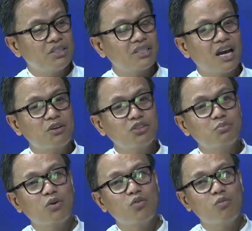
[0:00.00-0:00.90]
harus
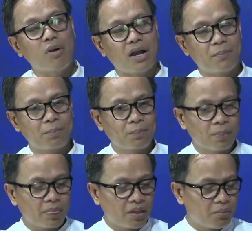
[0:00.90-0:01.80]
mengubah
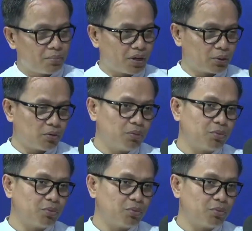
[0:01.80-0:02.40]
peraturan